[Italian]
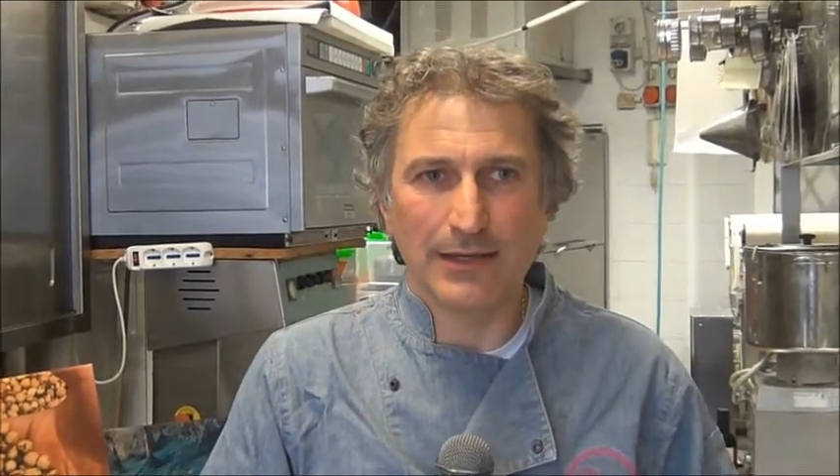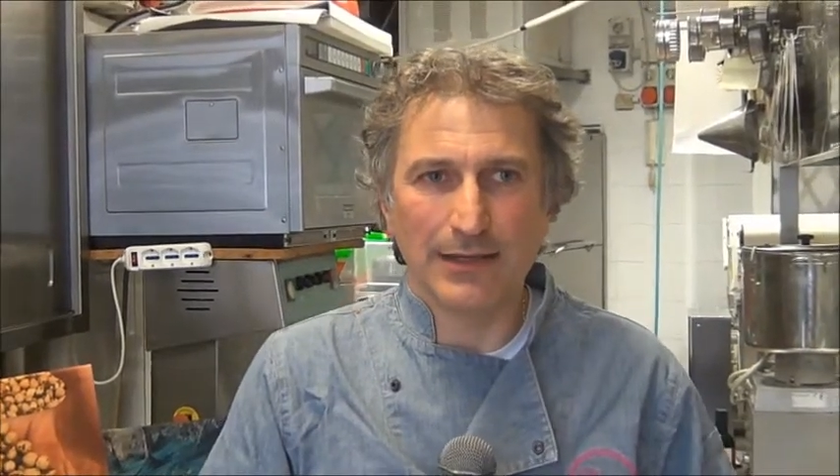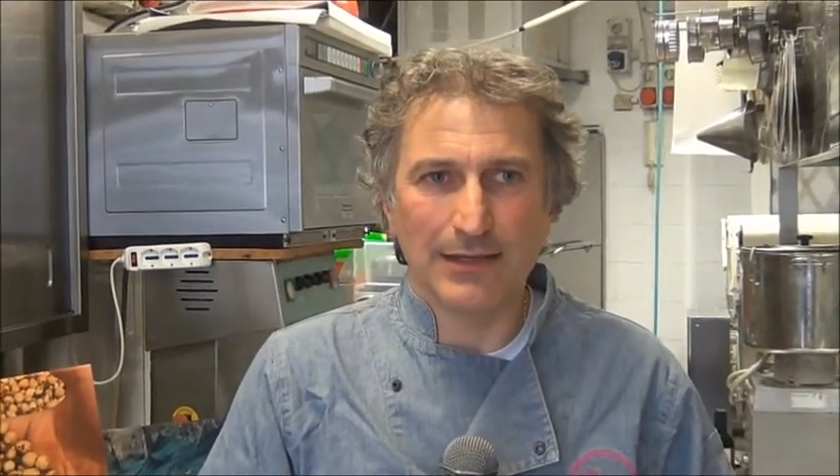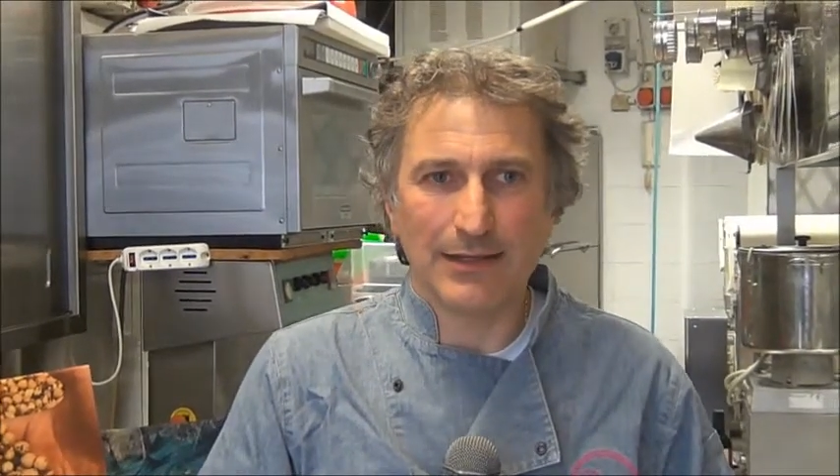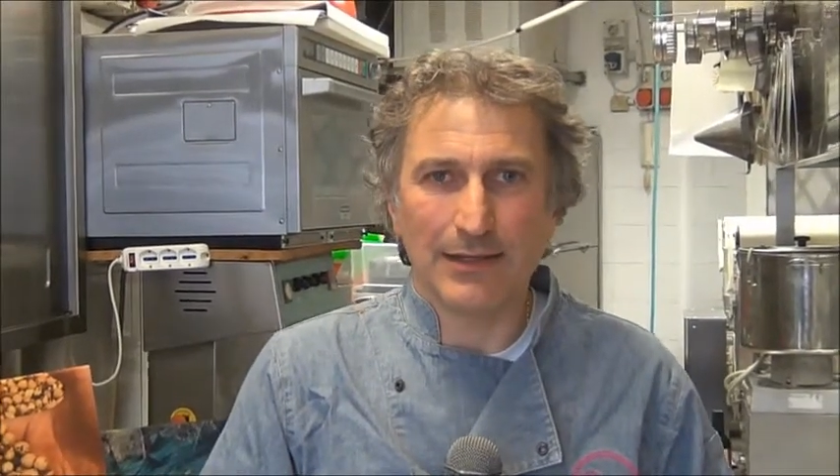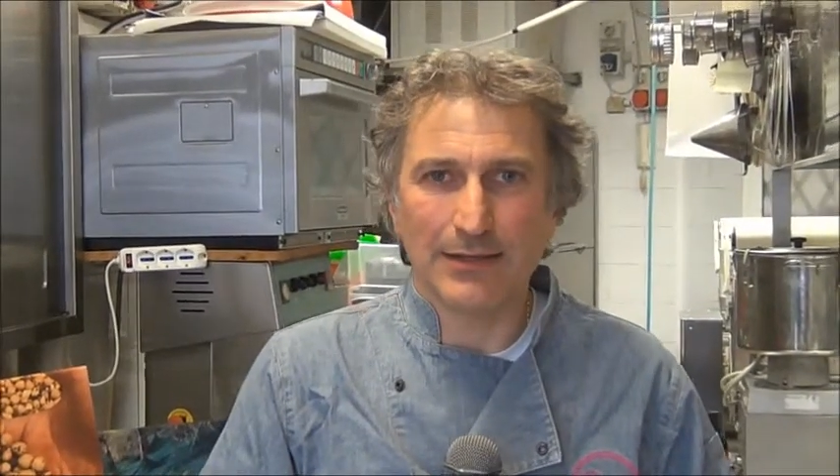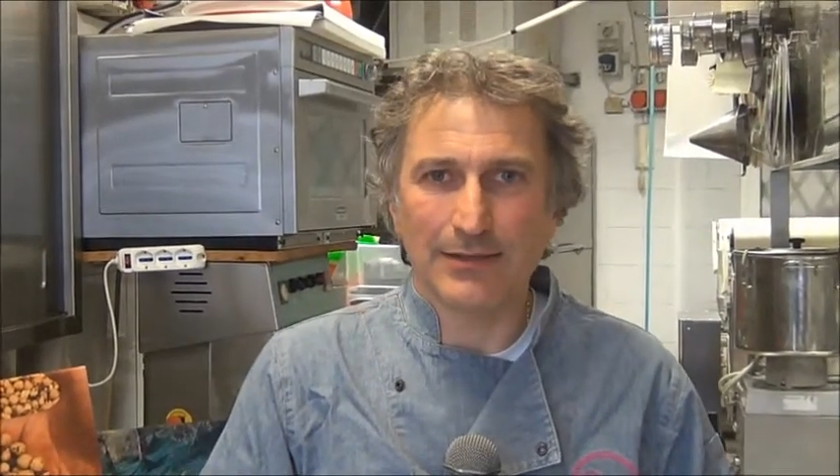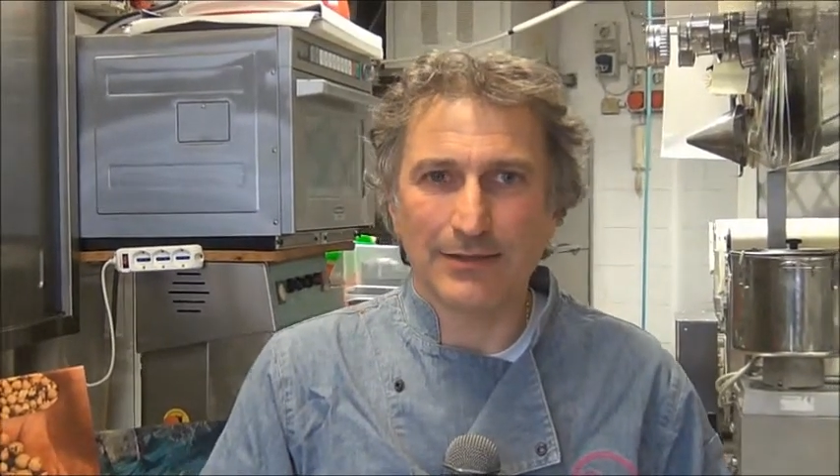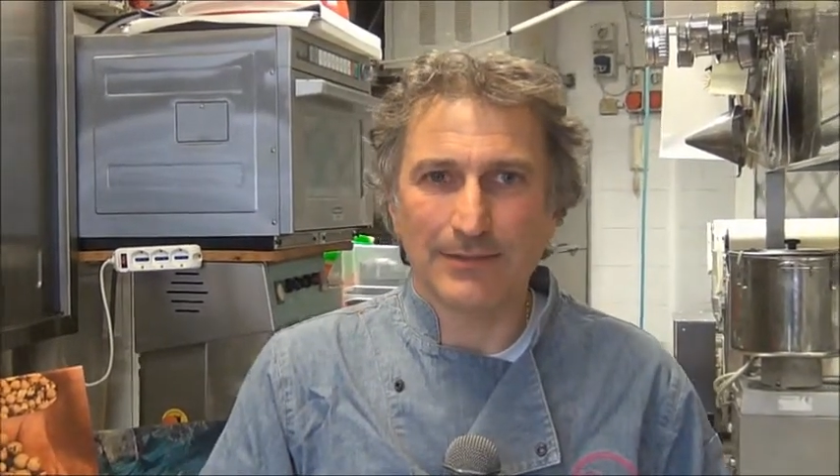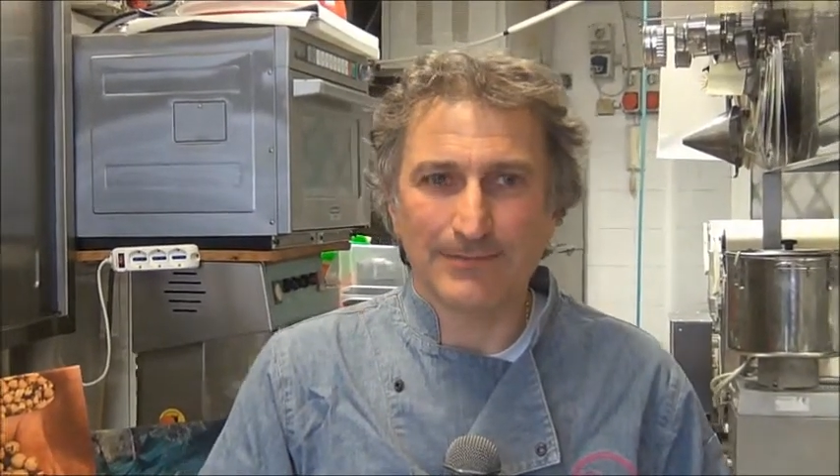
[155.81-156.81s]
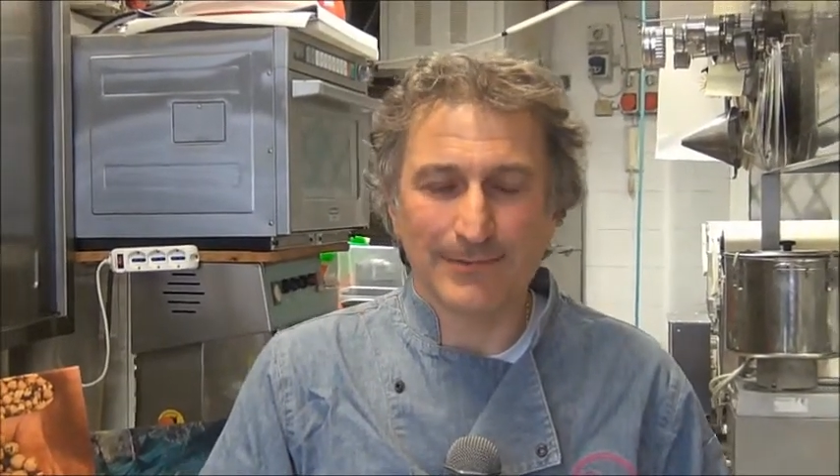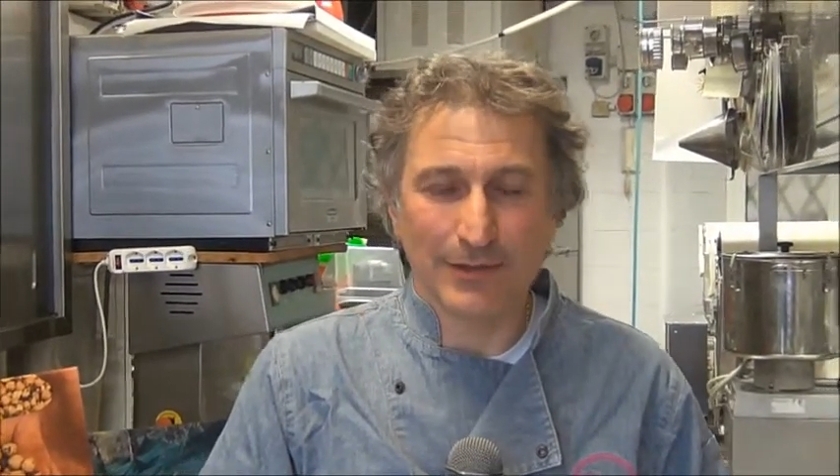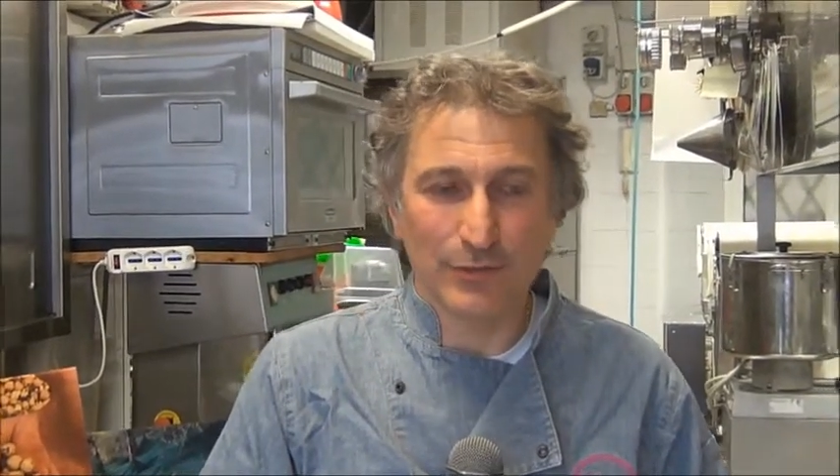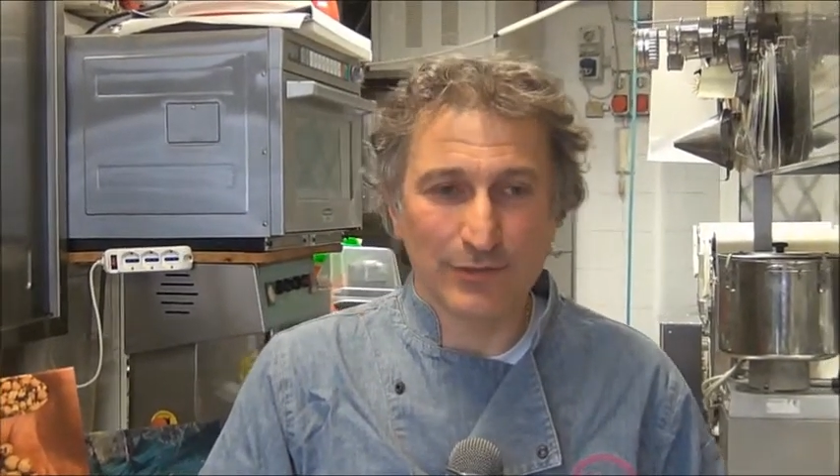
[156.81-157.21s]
la,